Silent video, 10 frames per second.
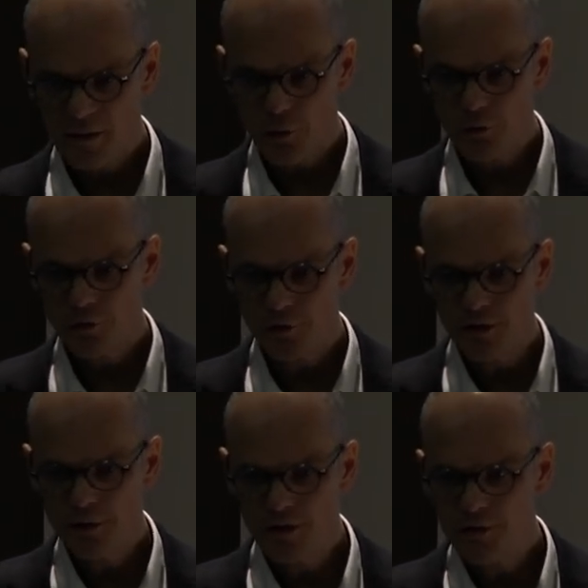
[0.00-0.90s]
important dans
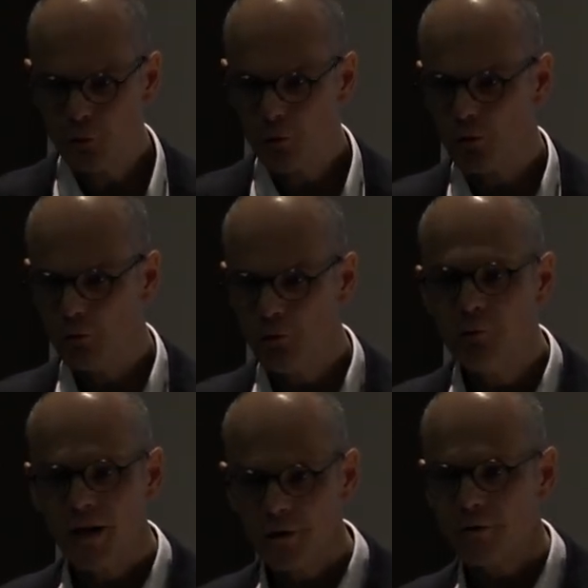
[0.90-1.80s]
l'innovation
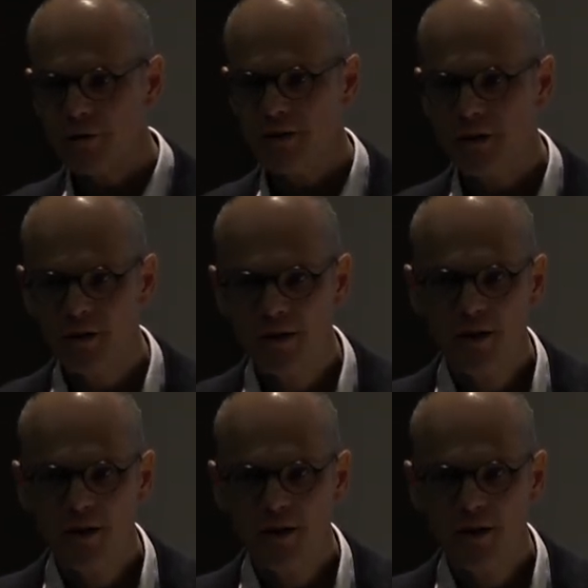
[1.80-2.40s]
humaine, on va dire.